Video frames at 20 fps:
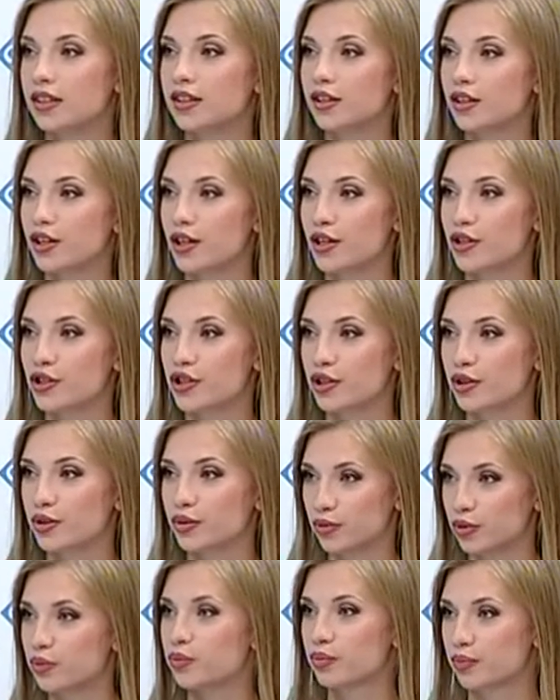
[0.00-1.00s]
отдыхающих
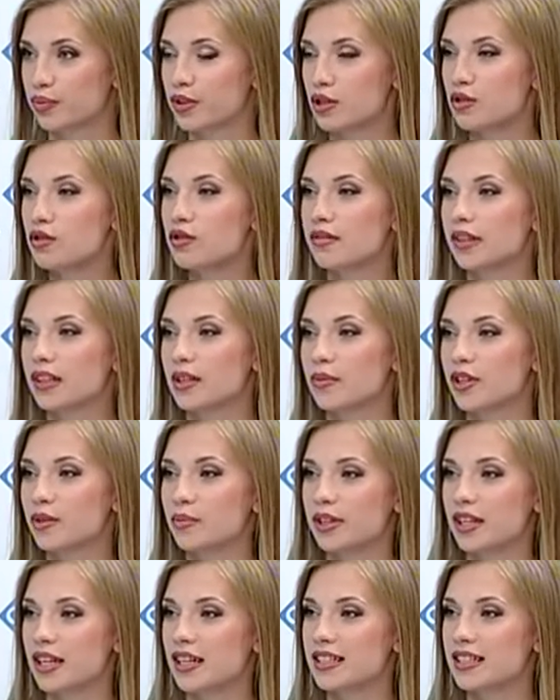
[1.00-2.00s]
ну, присутствовали на
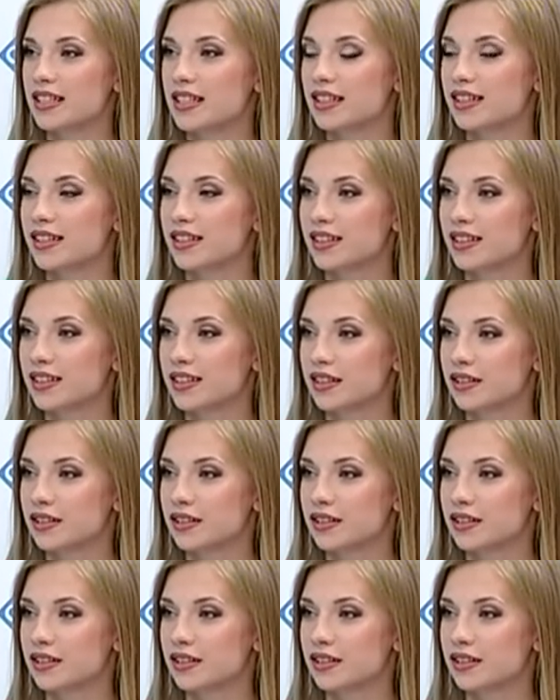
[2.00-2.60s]
мероприятии? Значит,